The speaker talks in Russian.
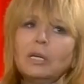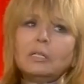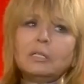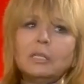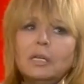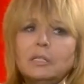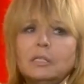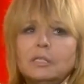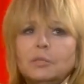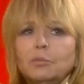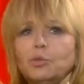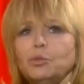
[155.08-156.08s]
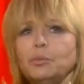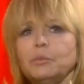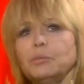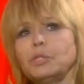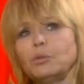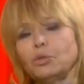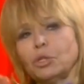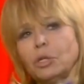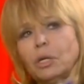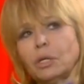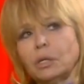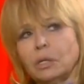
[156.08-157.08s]
с разницей, может быть, мы с
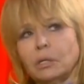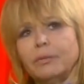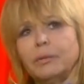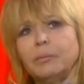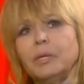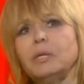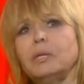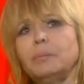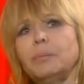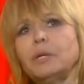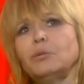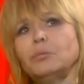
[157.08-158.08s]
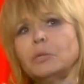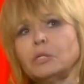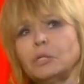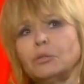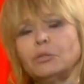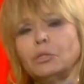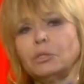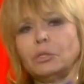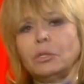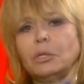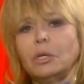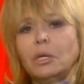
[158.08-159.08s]
Лешей как-то одновременно, потом на следующий
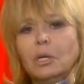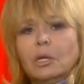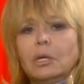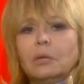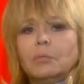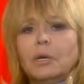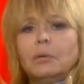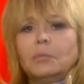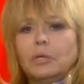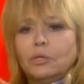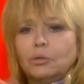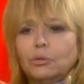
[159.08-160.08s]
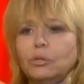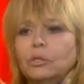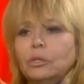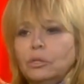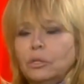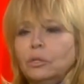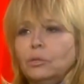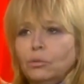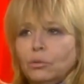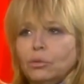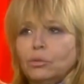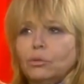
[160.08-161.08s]
день мама, еще через день
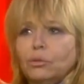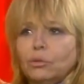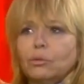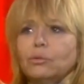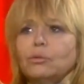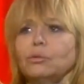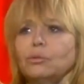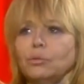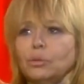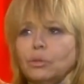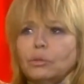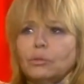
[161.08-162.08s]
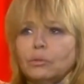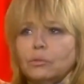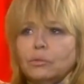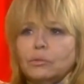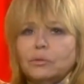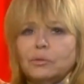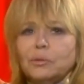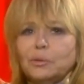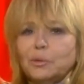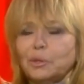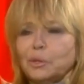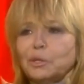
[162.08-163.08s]
дочь. То есть кто, кто-то
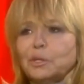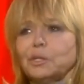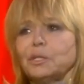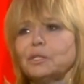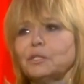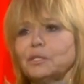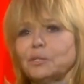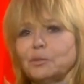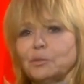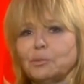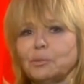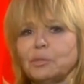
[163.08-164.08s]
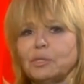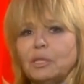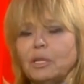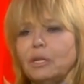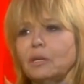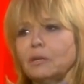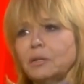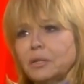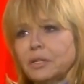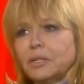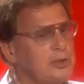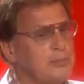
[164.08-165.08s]
дольше держался, кто-то быстрее.
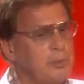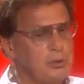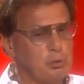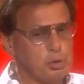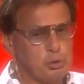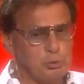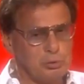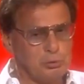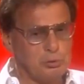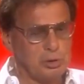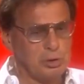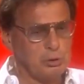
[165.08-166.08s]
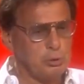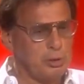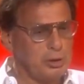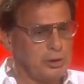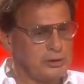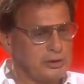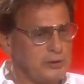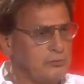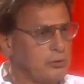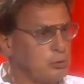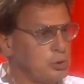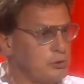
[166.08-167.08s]
Кстати, бы. про дочь у Анатолия
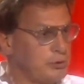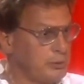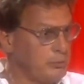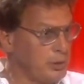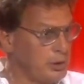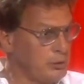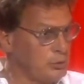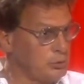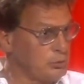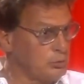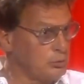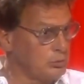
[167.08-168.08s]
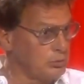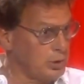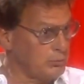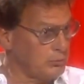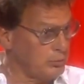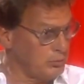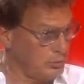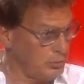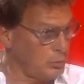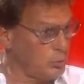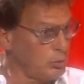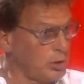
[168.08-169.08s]
Алексеевны тоже в этом году там,
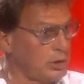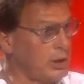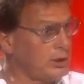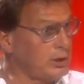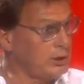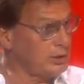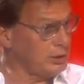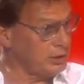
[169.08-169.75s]
круглые даты. Э,